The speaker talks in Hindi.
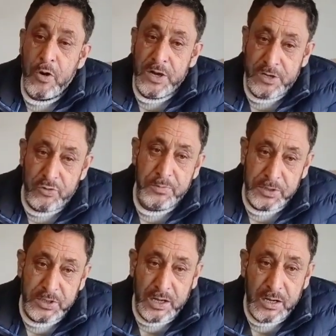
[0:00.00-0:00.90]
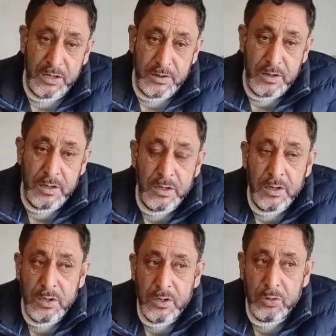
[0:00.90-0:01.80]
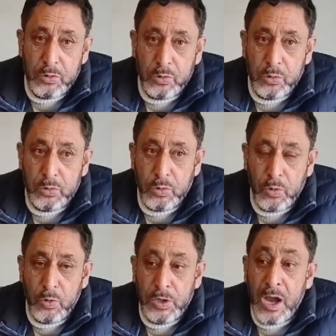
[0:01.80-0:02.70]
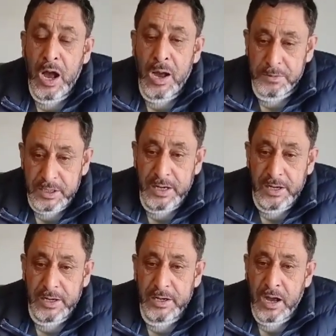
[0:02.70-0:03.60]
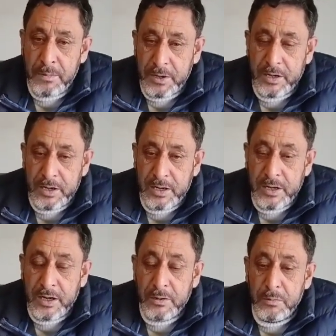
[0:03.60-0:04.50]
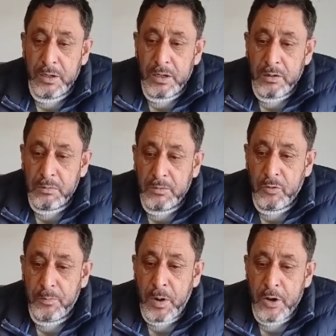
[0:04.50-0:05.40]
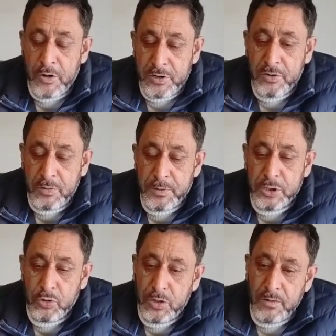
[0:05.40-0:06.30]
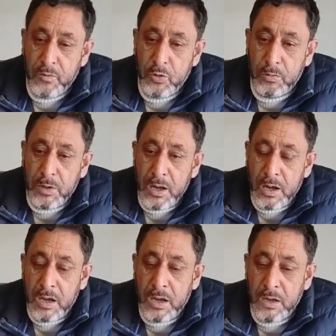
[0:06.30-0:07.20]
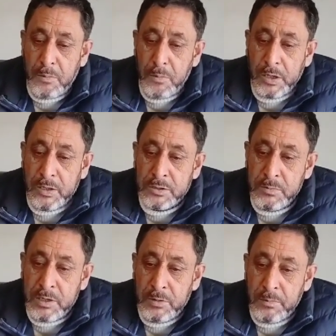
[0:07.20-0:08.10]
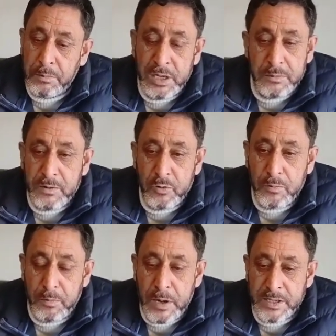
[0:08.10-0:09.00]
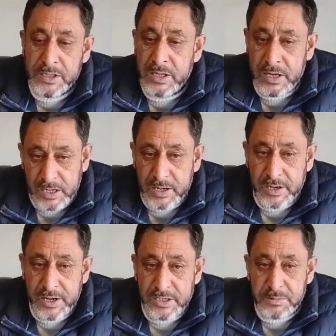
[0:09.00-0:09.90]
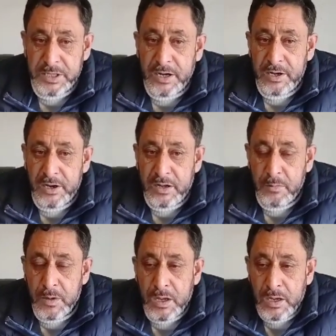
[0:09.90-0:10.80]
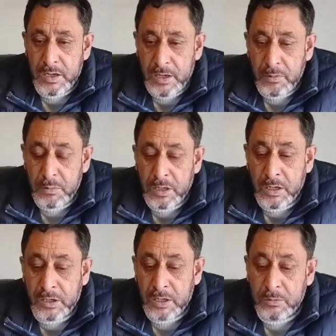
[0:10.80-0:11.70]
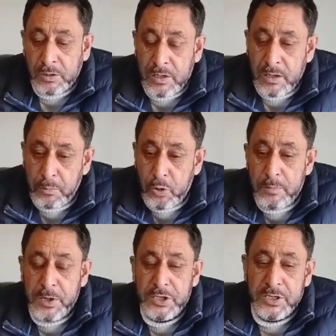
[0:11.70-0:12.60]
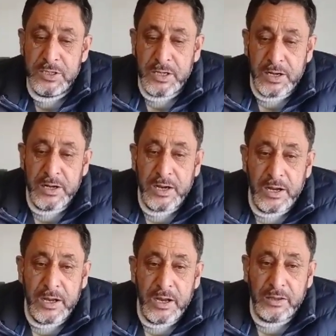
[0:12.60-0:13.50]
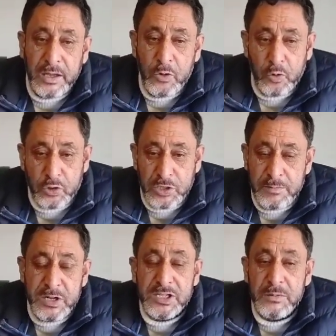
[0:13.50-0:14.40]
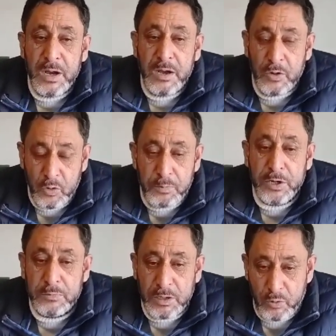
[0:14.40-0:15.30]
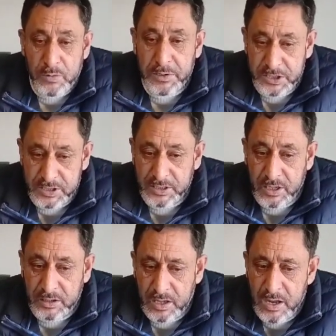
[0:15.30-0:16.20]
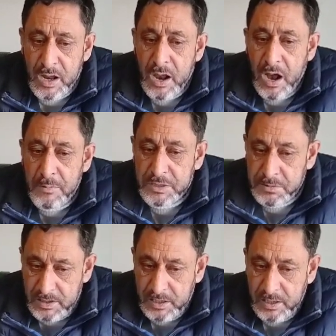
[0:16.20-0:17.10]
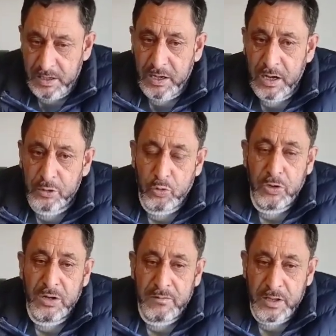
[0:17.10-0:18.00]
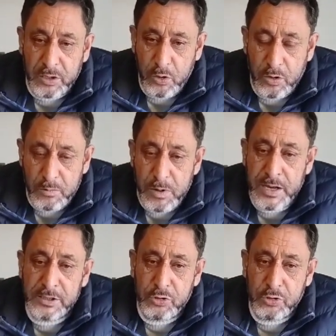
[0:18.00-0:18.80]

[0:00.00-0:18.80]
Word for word: तो यह आपसा है लेकिन आप कह रहे हैं कि ये मतलब वो फाइव हंड्रेड रुपीज़ जो है वो इसमें मतलब बिल में वो माइनस नहीं कर रहे हैं जब सेकंड टाइम ये क्या बोलते हैं कोई परचेजिंग करने के लिए आता है और उस लिमिट से ऊपर मतलब कोई परचेज करता है हम इसमें देखेंगे कानूनी नवियत क्यों है मैं एस एच ओ साहब को भी इसमें कहूँगा और ख़ुद भी इन